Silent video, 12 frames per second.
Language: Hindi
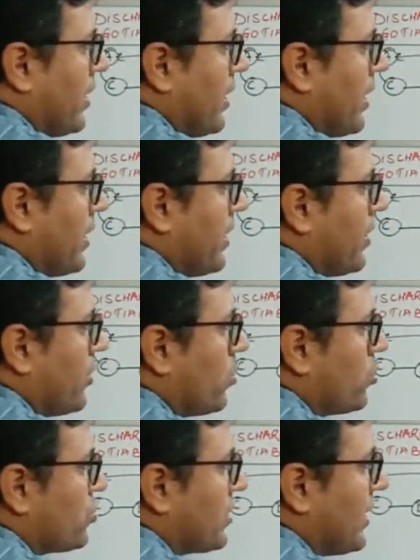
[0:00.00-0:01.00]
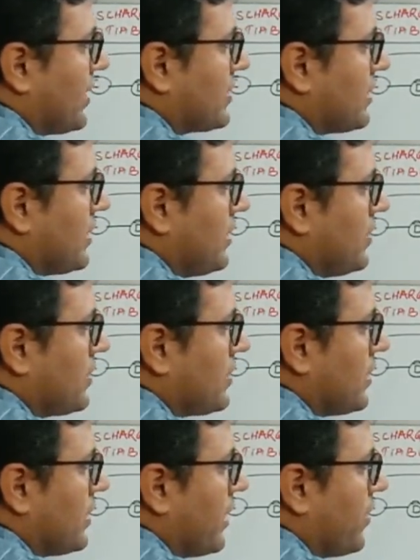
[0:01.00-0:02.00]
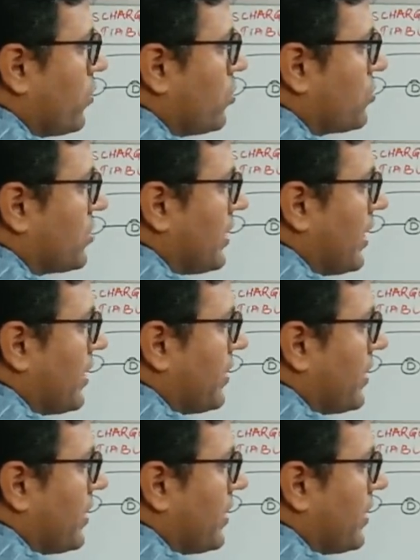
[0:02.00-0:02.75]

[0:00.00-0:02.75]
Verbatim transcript: ए ने एंडोर्स किया सी सी ने एंडोर्स किया